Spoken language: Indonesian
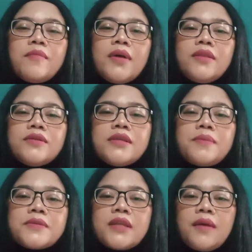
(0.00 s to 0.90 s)
bantu
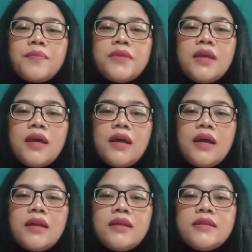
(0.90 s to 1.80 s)

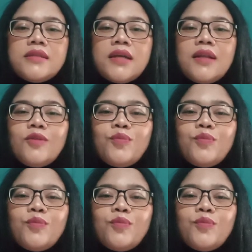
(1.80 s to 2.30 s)
subscribe-nya dan jangan